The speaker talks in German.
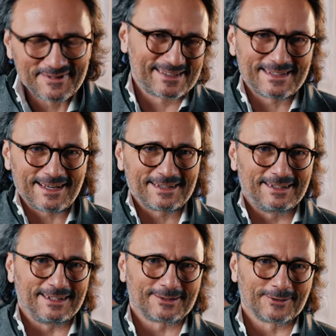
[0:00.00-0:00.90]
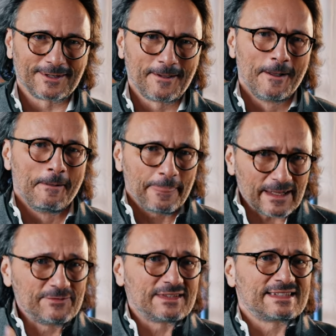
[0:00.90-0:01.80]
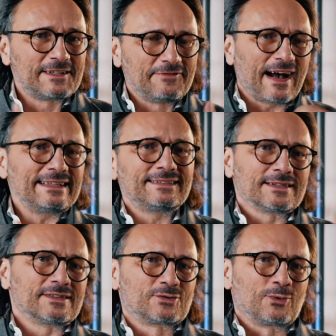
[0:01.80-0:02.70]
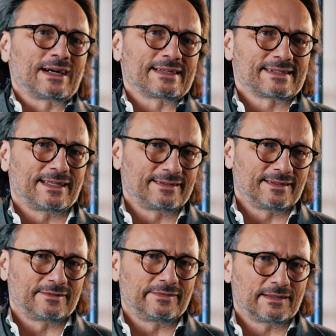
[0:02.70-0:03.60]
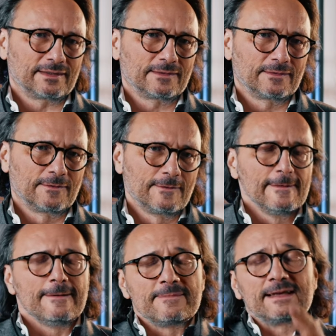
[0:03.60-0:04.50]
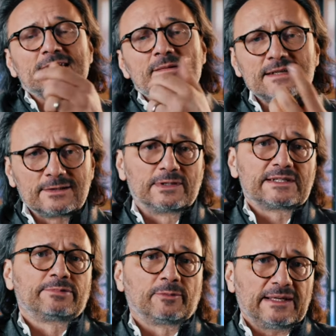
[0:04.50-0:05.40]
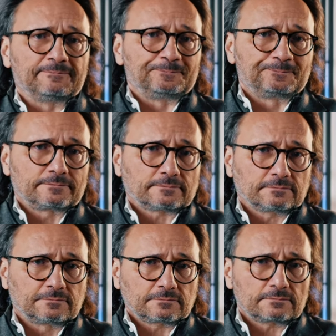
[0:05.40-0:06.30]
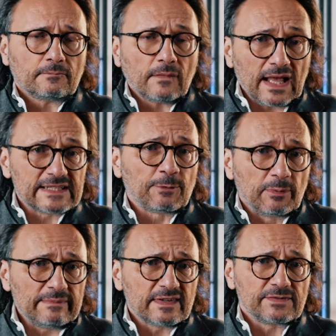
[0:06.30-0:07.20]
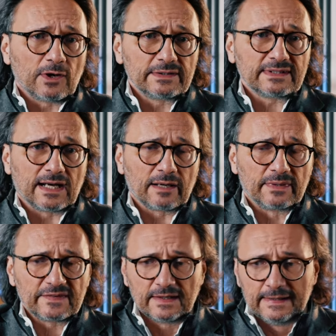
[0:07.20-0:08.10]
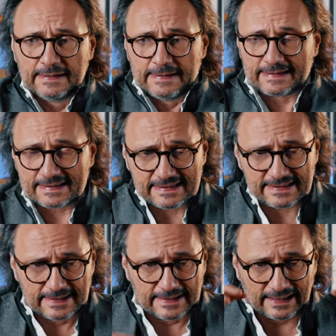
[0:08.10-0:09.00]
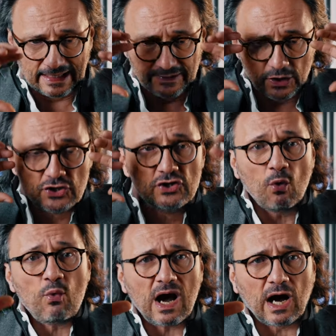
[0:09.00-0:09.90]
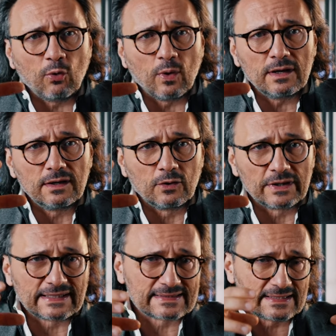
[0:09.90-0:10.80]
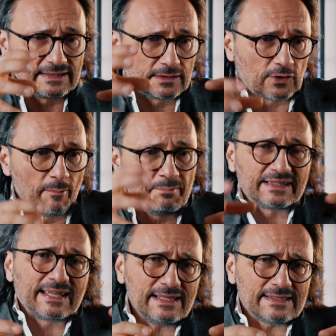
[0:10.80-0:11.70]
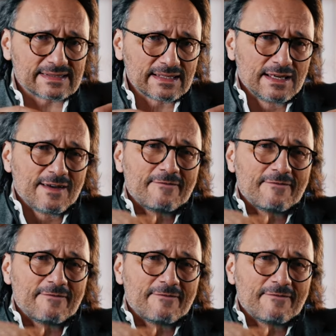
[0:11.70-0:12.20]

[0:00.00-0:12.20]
Mit Sicherheit nicht, oder? Das wird sich weiter so rasant entwickeln. Und jetzt haben wir natürlich ein Problem. Das Problem, was wir heute haben, ist, dass sich ein Know-how oder dass sich eine Kompetenz